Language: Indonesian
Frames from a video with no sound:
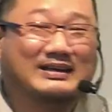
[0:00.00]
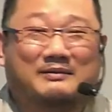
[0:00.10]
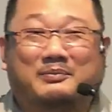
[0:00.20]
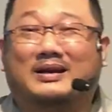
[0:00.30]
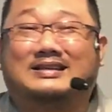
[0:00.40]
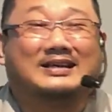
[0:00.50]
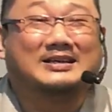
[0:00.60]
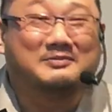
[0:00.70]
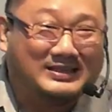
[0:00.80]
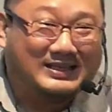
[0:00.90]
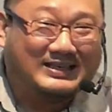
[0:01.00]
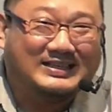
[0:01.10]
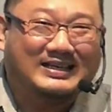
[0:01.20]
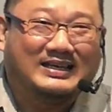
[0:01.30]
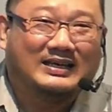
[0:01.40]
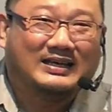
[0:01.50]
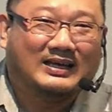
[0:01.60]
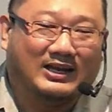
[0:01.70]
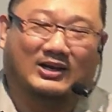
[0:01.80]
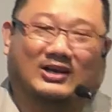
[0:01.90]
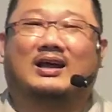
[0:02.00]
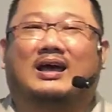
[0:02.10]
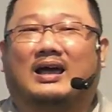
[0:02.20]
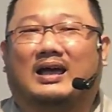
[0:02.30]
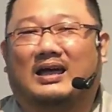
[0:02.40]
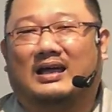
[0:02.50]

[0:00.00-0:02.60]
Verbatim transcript: Pernah jadi masalahnya? Enggak.